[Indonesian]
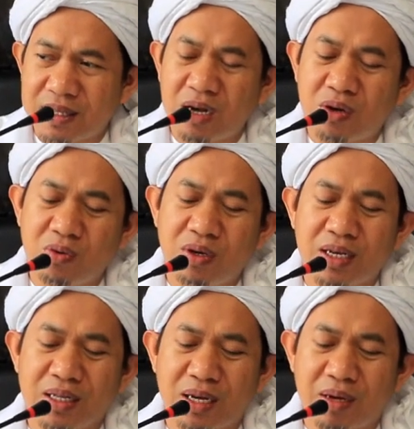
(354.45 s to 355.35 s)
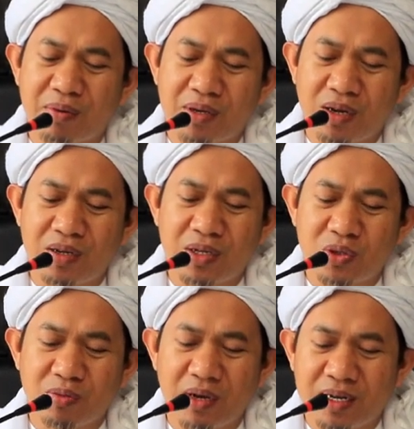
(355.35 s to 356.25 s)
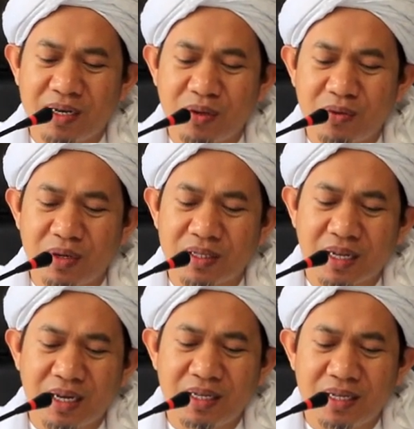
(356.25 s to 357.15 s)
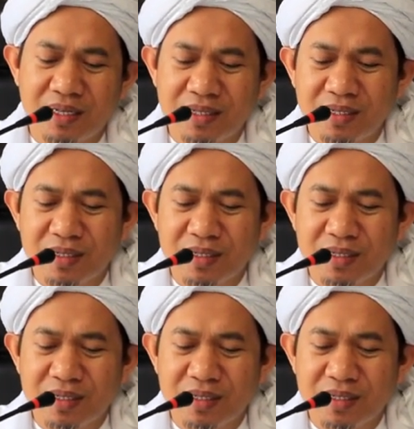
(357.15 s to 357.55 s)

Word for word: takwa kita kepada Allah Subhanahu wa taala